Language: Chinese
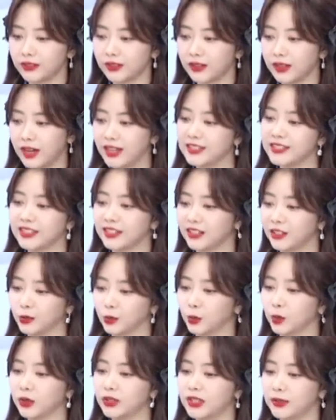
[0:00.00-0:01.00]
看见很
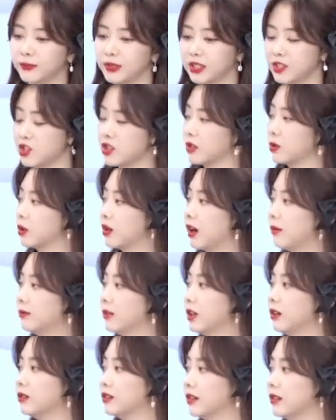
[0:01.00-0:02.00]
多你平时都看不
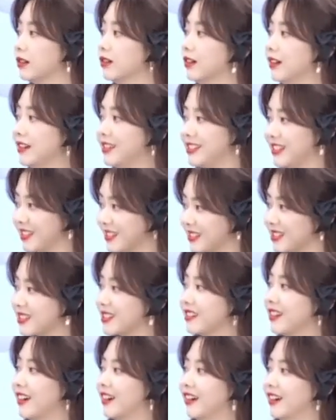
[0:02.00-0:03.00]
到的景
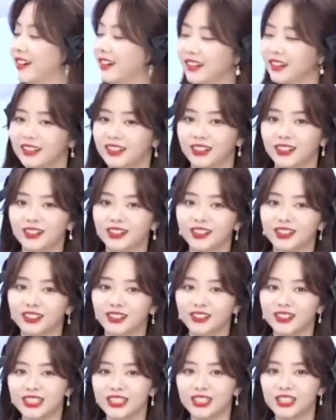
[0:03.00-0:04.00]
色。然后我
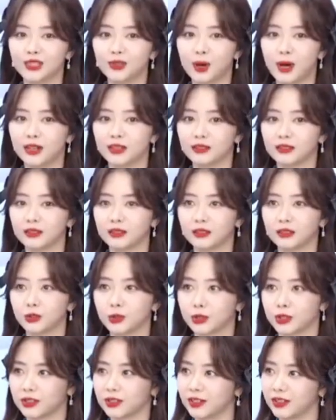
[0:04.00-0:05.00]
也希望就
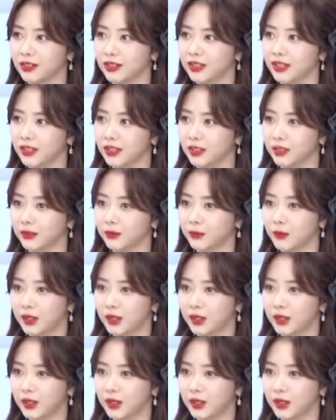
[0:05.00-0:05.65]
是可以